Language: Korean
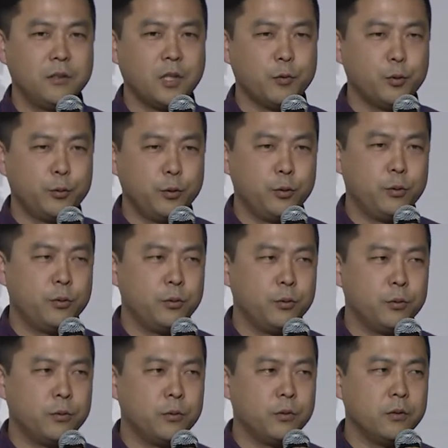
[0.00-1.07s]

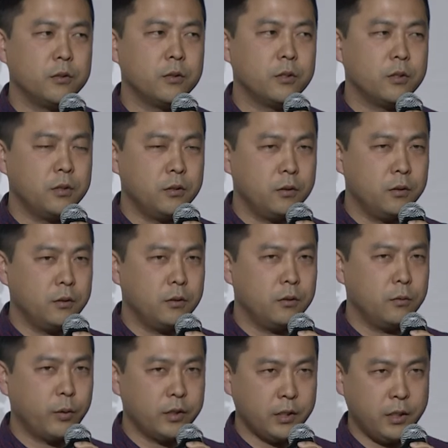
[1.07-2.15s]
대부분 큰
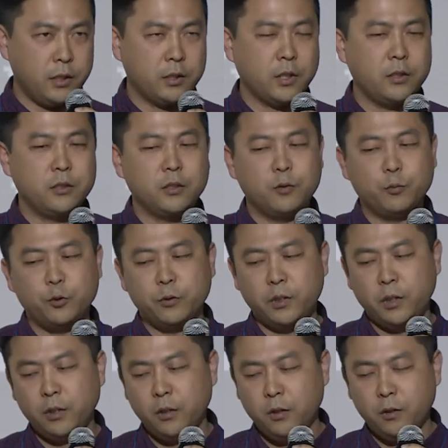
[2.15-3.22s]
회사에 다니시는
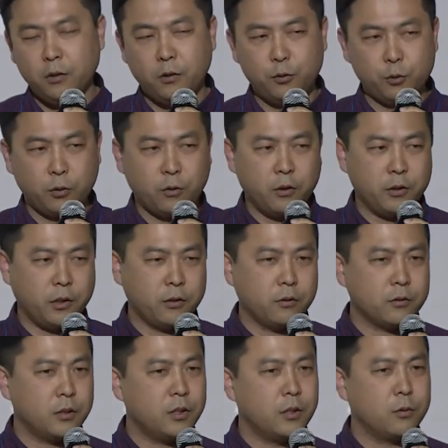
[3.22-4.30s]
분들이 어느 정도 커리어가
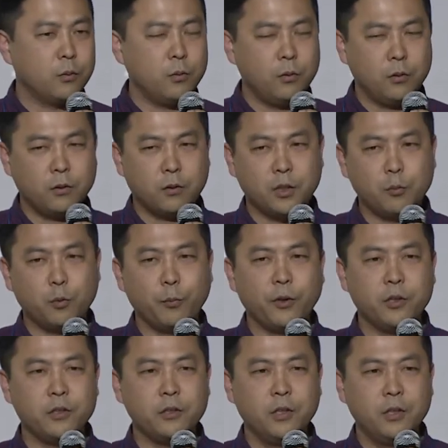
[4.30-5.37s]
성장하고 그러다
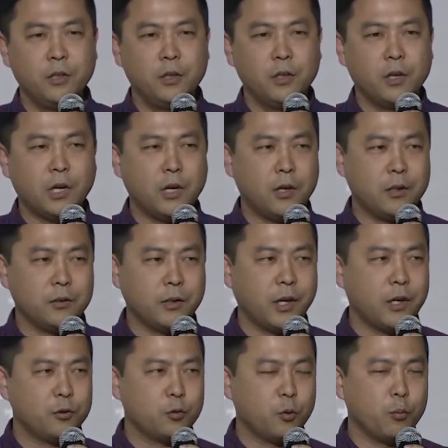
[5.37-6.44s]
보면은 아
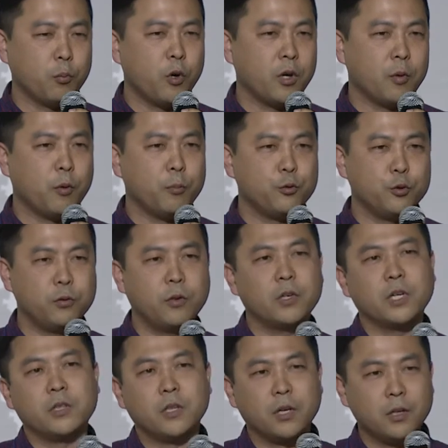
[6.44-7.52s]
내가 좀 뭔가 멈춘 것
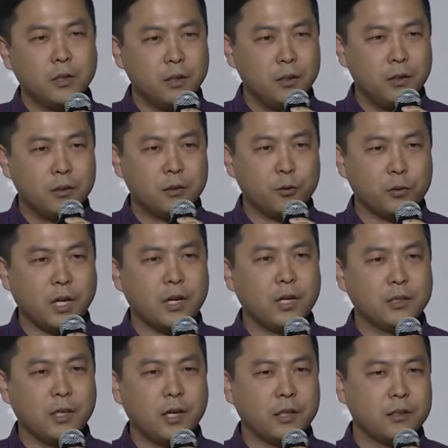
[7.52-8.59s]
같다 그리고 나는
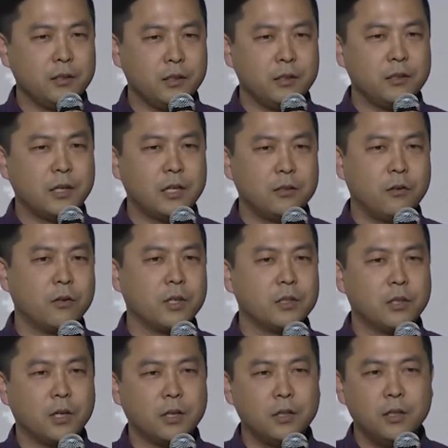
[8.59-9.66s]
항상 같은 일을 하는 것
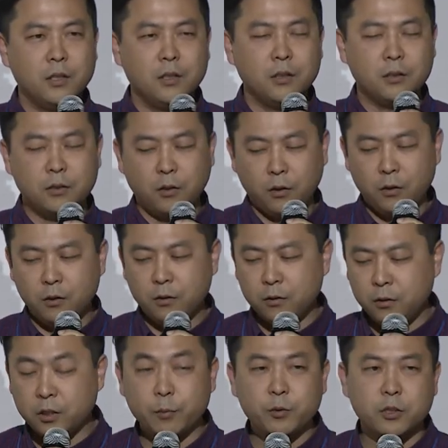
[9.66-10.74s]
같다 그런
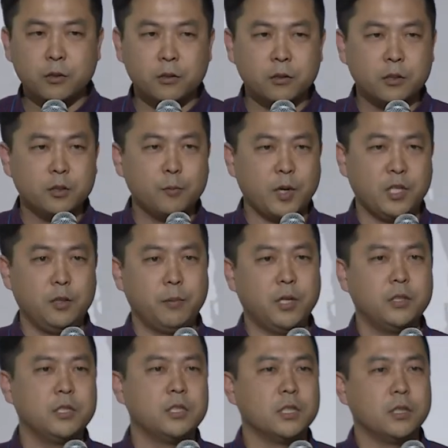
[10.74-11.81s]
느낌들을 많이
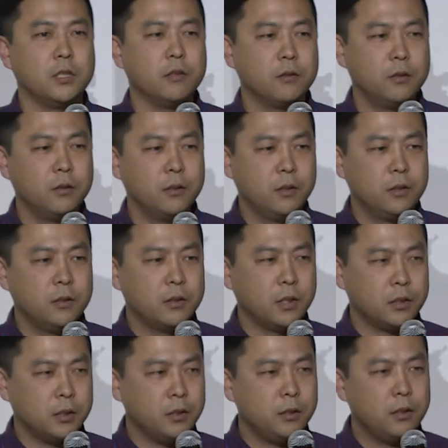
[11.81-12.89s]
받으시잖아요
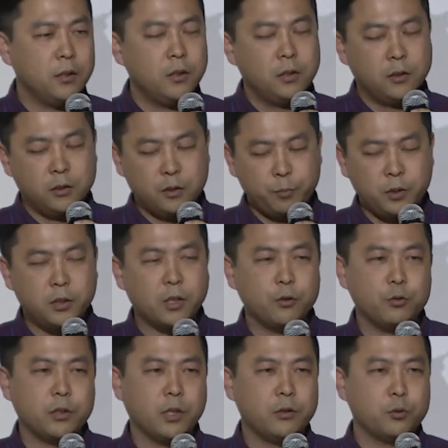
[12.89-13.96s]
사실 스피드가
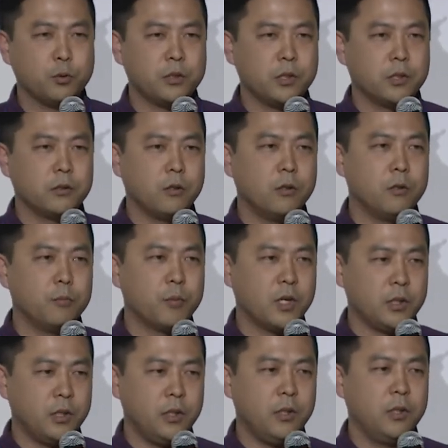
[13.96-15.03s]
유지되는 조직에서
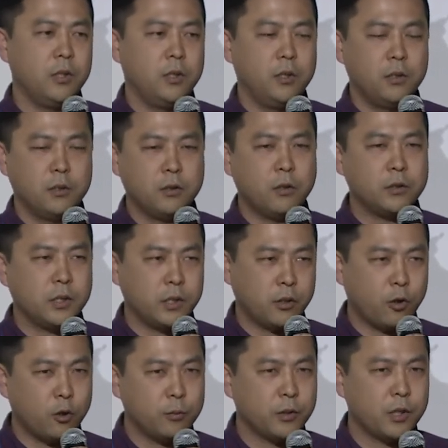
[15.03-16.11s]
많이 성장의
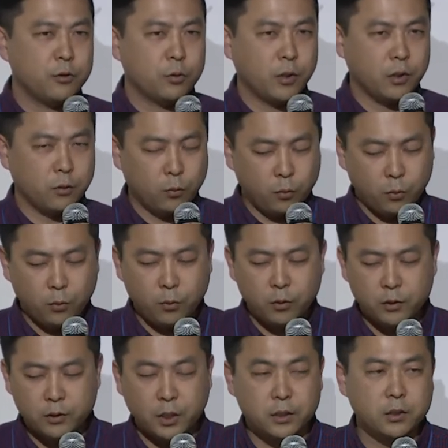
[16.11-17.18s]
경험을 할 수가 있고
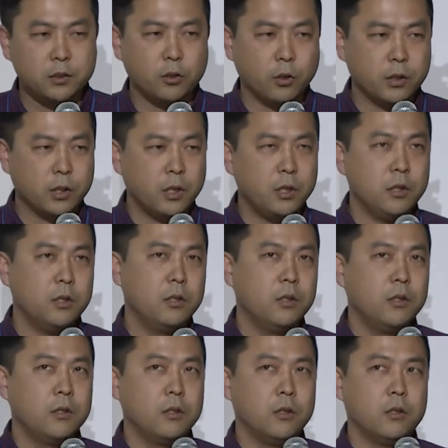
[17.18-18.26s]
사실 저희가
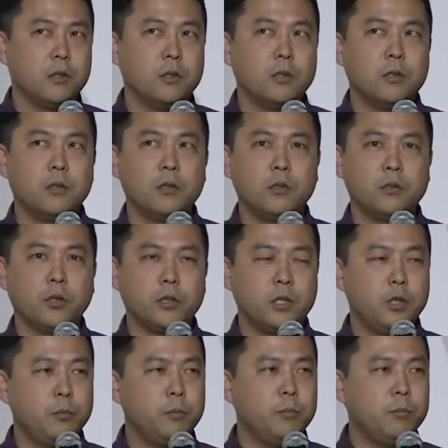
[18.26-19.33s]
어, 저희
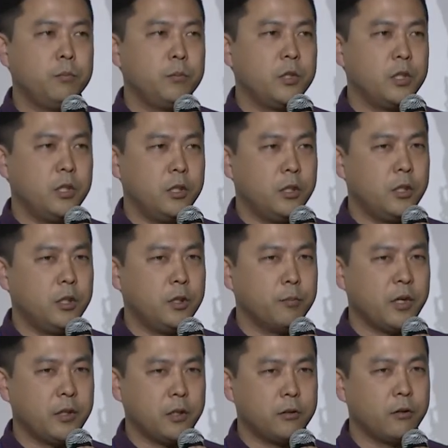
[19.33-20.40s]
팀끼리
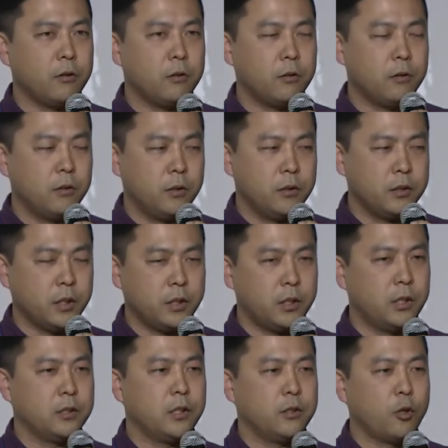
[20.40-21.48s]
만나서 얘기를
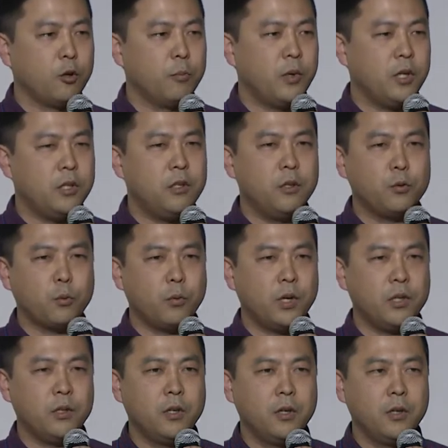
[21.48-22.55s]
할 때 정말 1년
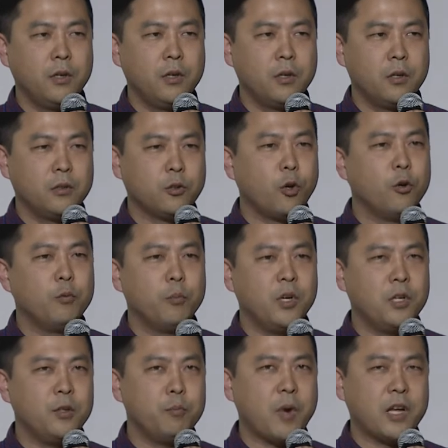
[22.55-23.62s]
동안
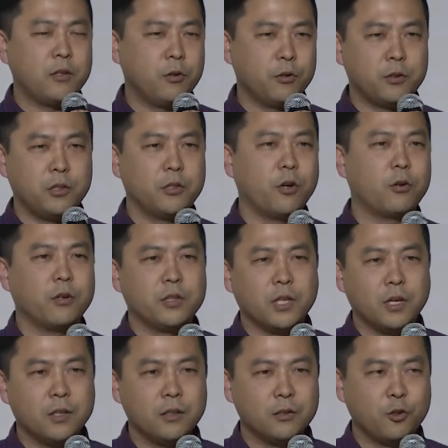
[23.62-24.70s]
정말 많은 것들을
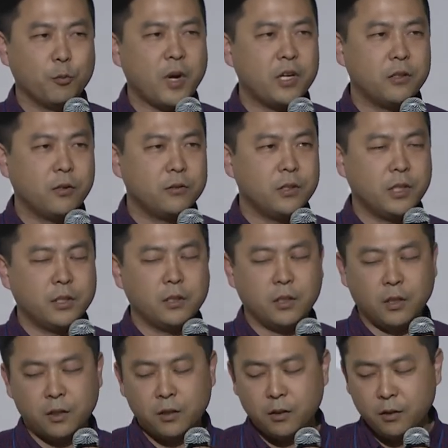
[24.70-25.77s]
겪었다 그리고 많이
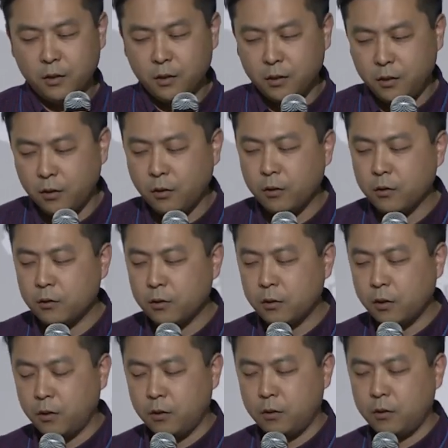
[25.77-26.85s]
성장했다 이런
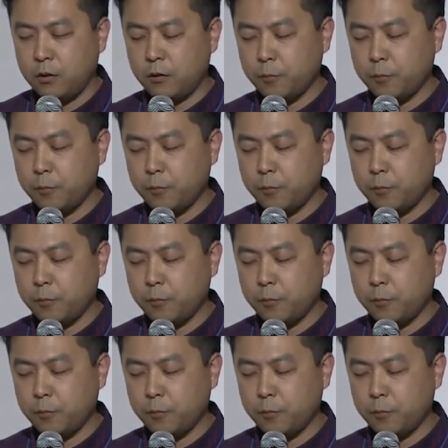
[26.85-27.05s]
어,